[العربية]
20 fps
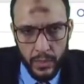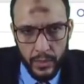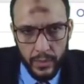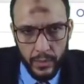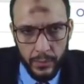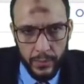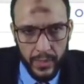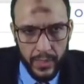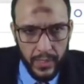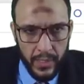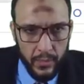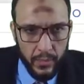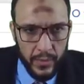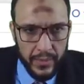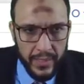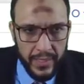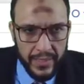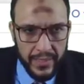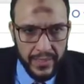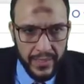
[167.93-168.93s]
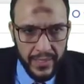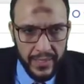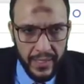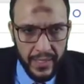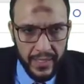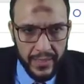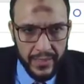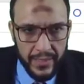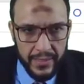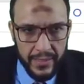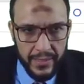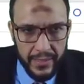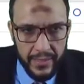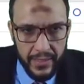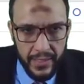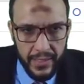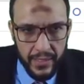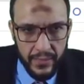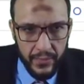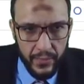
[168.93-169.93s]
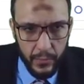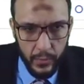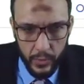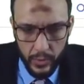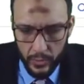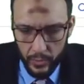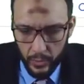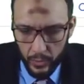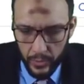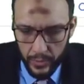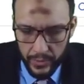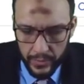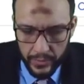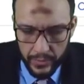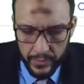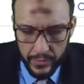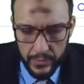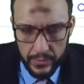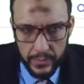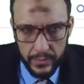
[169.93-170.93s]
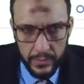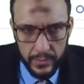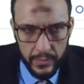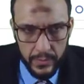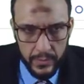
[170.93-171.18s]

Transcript: طب انا دلوقتي عايز ارجع اعدل دي تاني فممكن اقول له التر